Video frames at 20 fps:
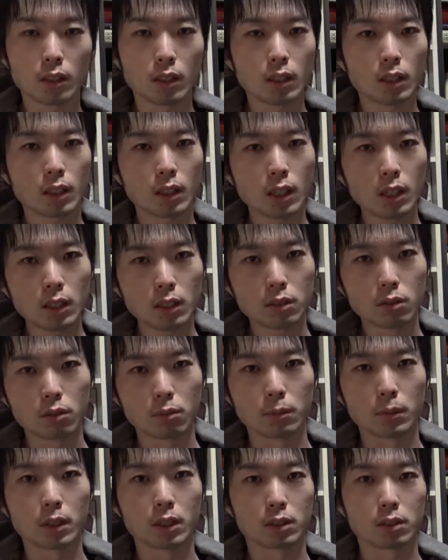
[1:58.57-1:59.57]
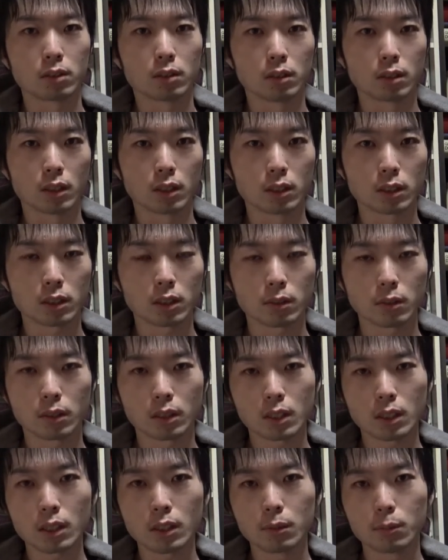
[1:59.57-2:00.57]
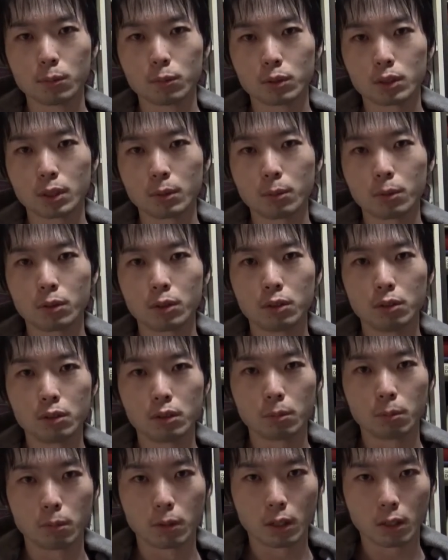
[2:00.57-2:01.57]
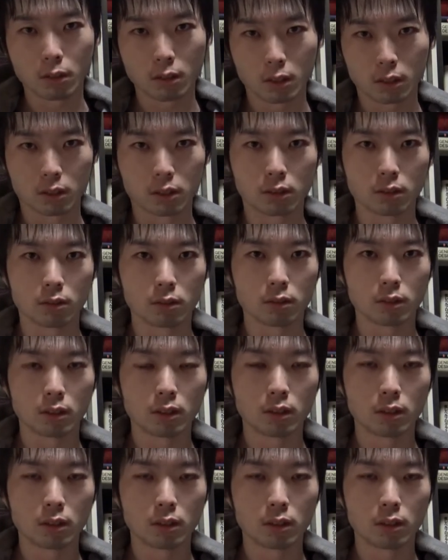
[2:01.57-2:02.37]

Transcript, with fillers: いかに読みやすいか、しかいかにむさぼり読んでもらえるかっていう、